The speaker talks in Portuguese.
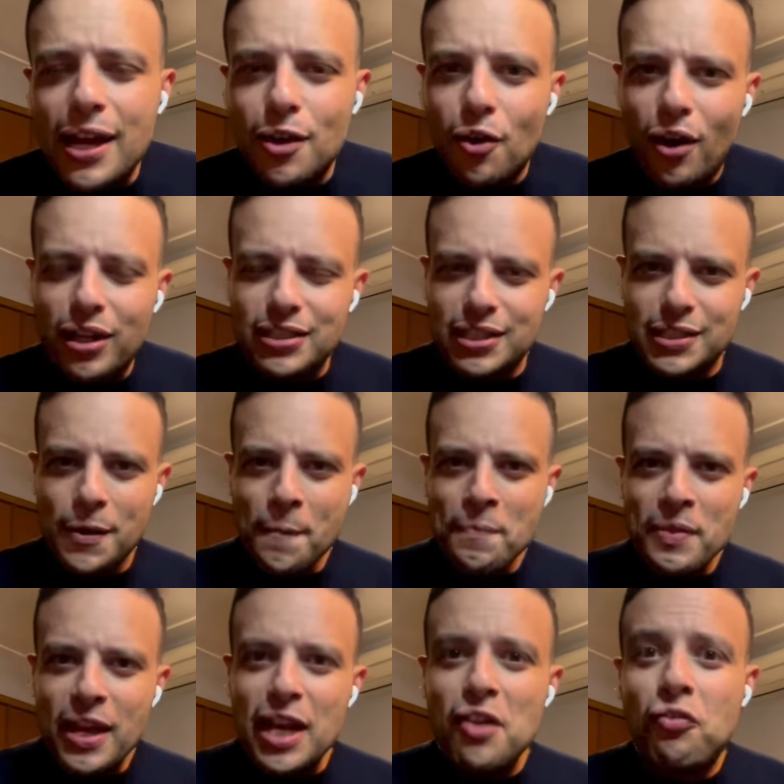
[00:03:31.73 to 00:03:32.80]
Herodes.
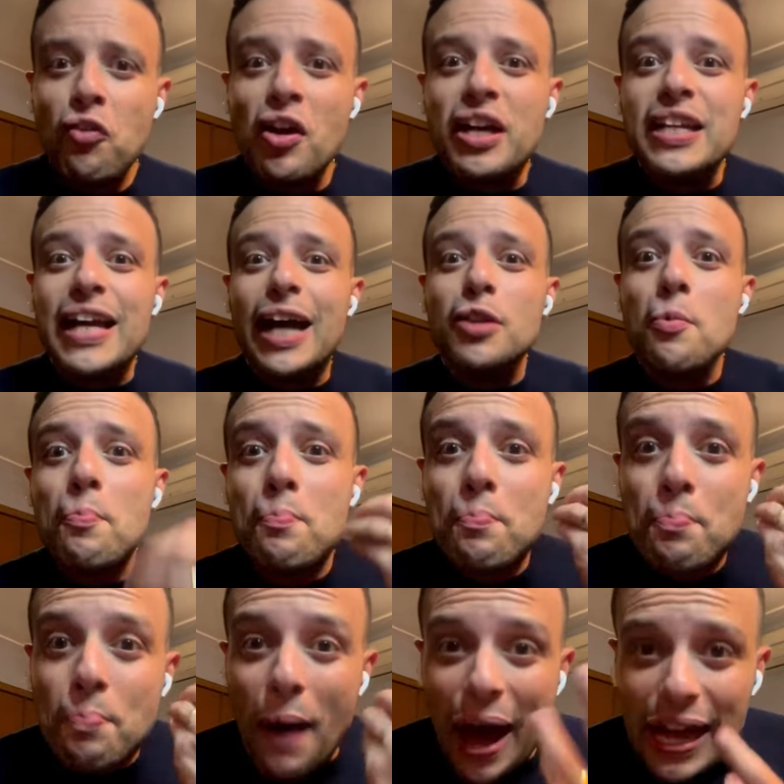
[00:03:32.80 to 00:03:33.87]
Ele foi criado
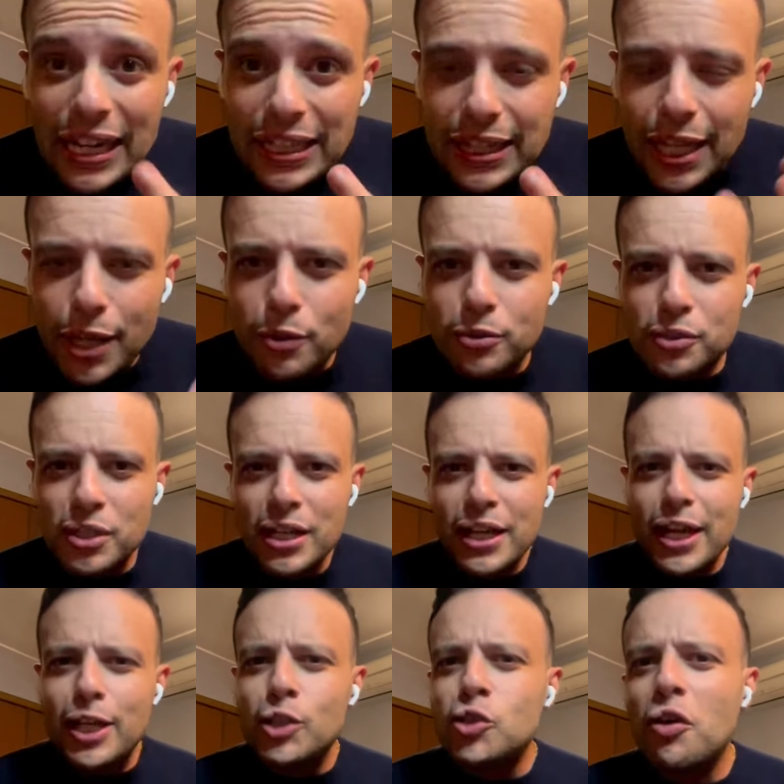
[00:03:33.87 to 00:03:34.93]
para Deus.
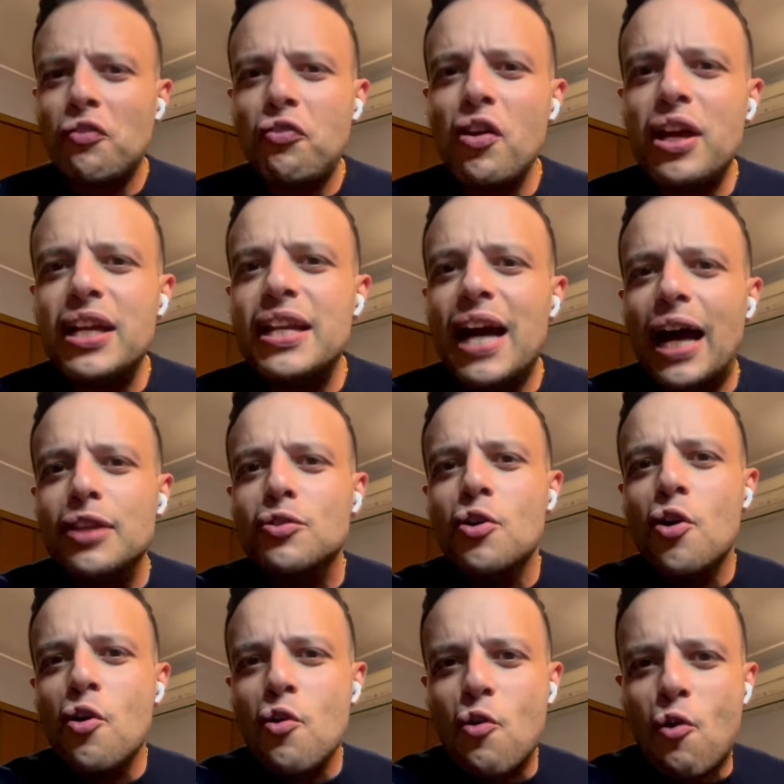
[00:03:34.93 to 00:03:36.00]
Ele só foi criado
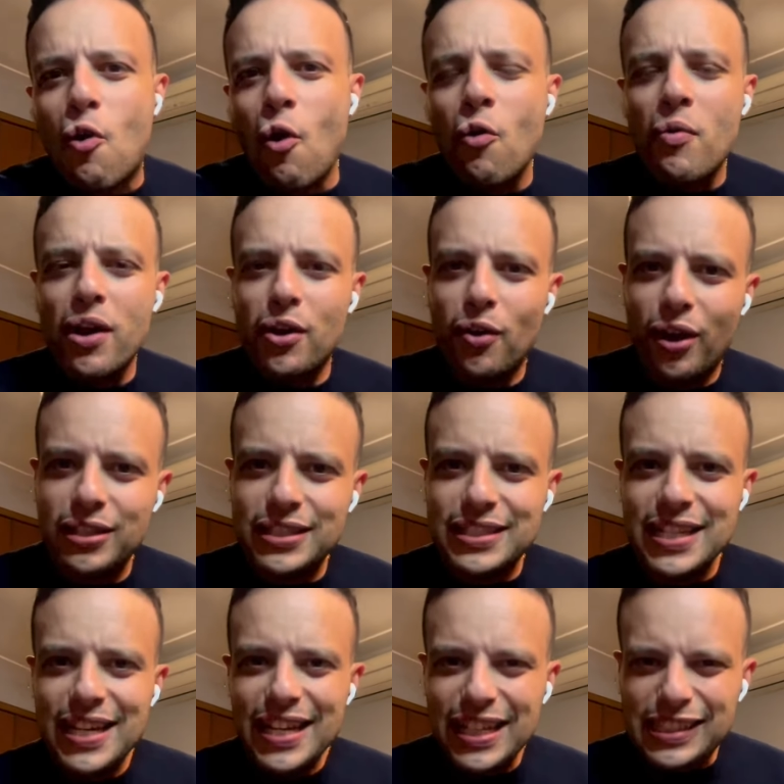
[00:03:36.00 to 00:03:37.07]
com Herodes.
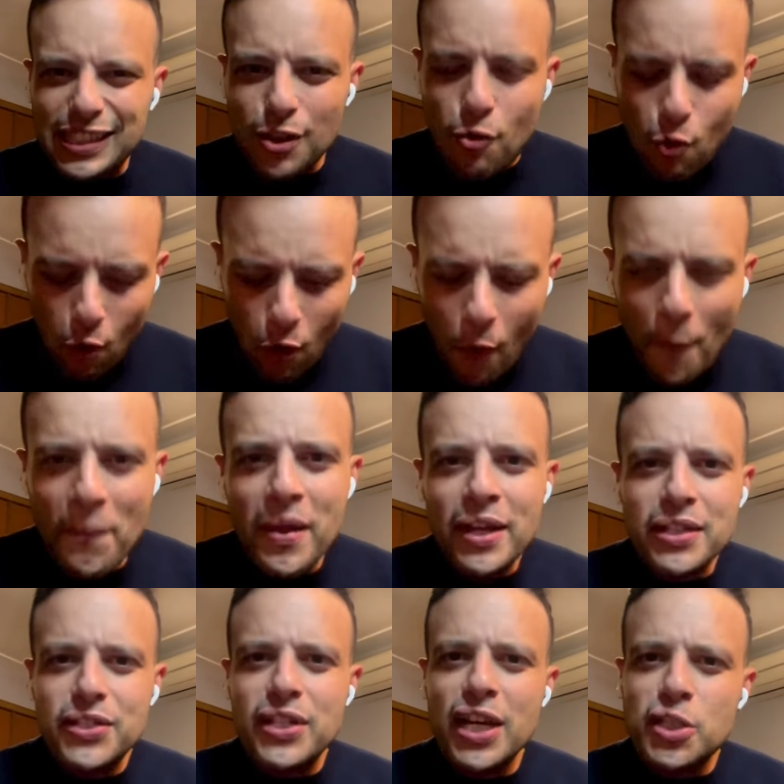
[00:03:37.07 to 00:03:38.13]
Esse com
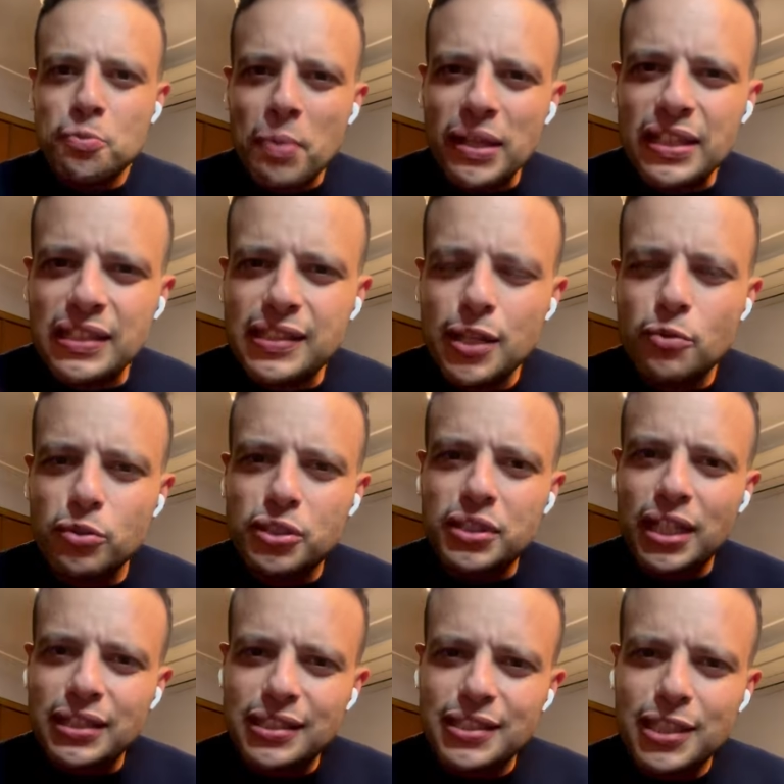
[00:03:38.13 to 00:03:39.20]
diz respeito às
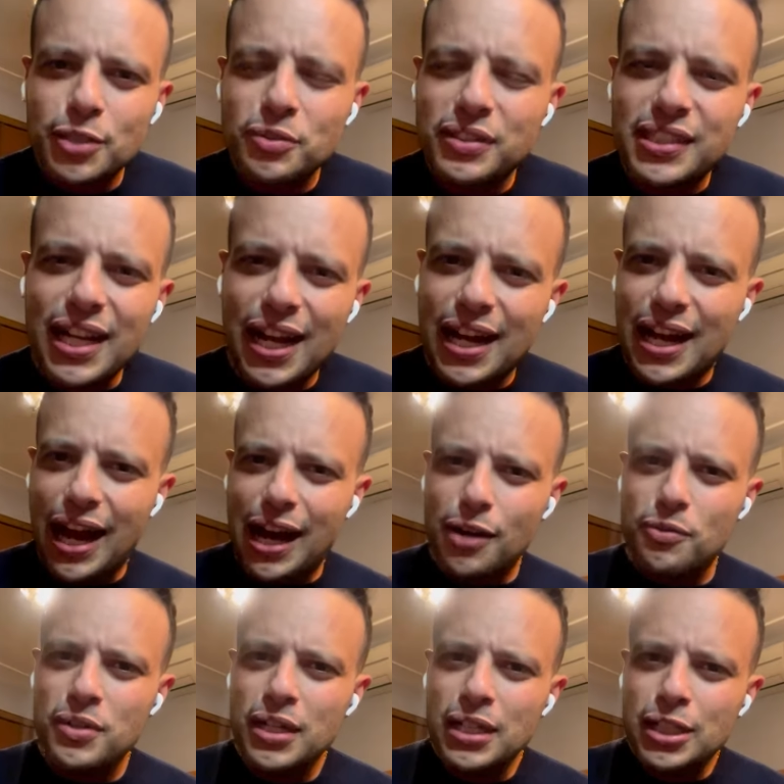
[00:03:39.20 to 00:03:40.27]
circunstâncias que nos
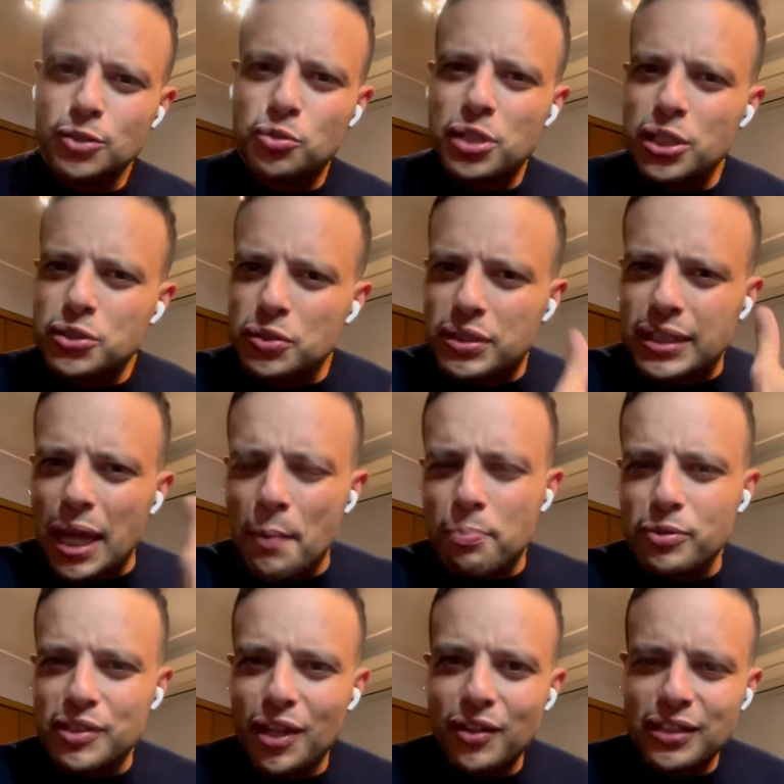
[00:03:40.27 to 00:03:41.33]
cercaram durante
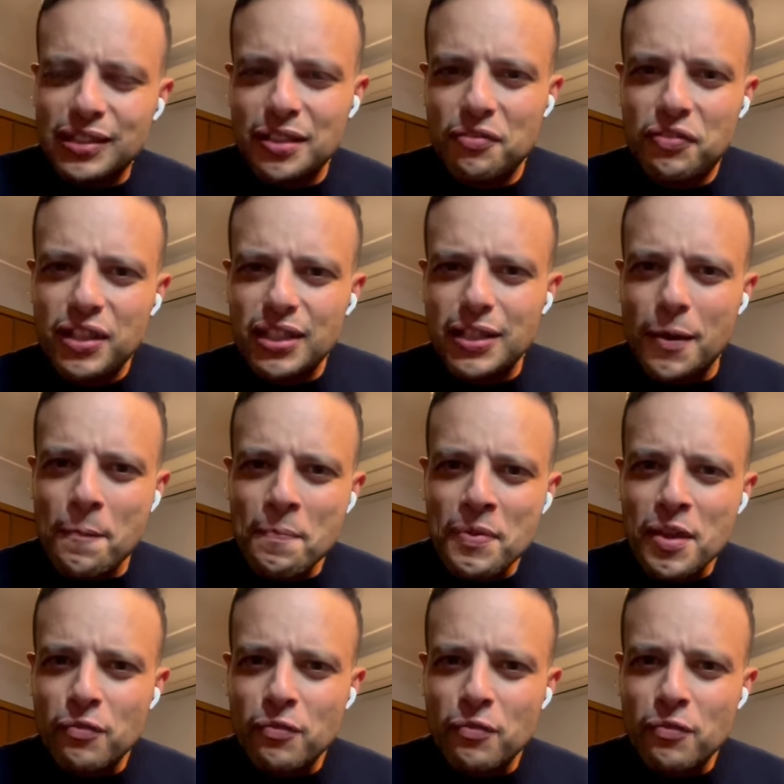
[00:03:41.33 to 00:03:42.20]
tempos da nossa vida.